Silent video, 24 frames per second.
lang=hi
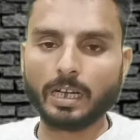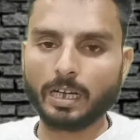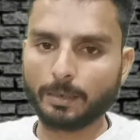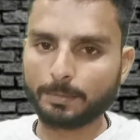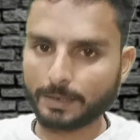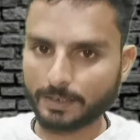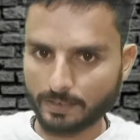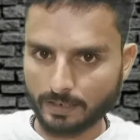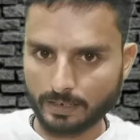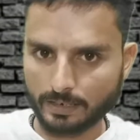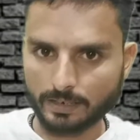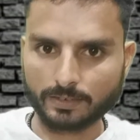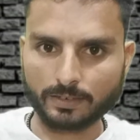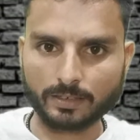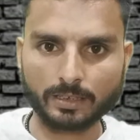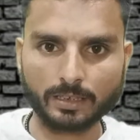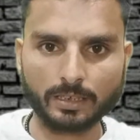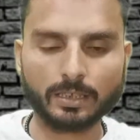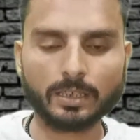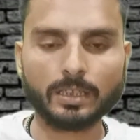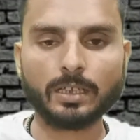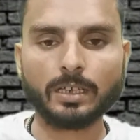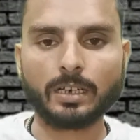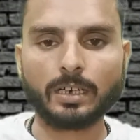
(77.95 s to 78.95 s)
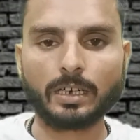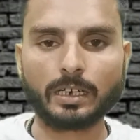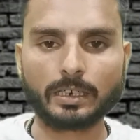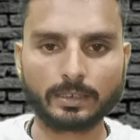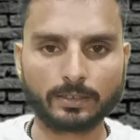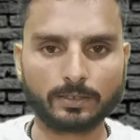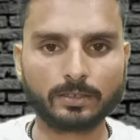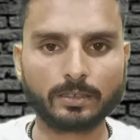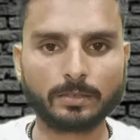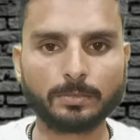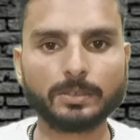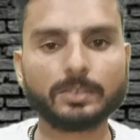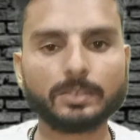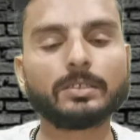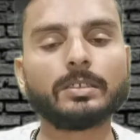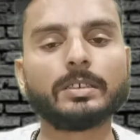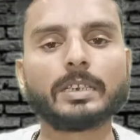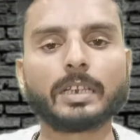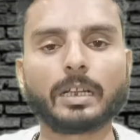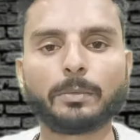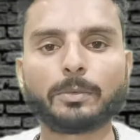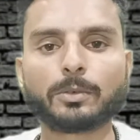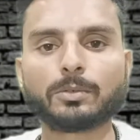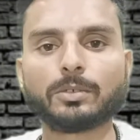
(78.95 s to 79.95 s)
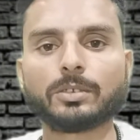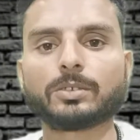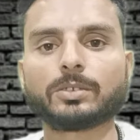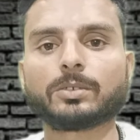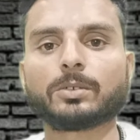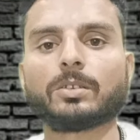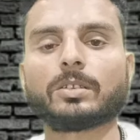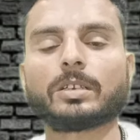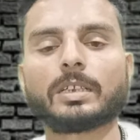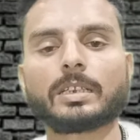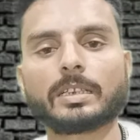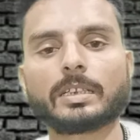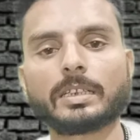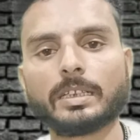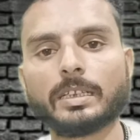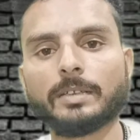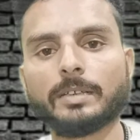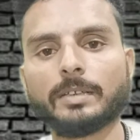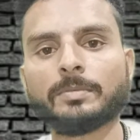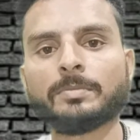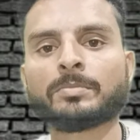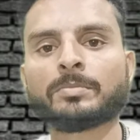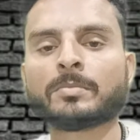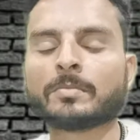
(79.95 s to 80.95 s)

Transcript: आप आसानी से आड़ी सर्विस ड्राइवर को इंस्टॉल करके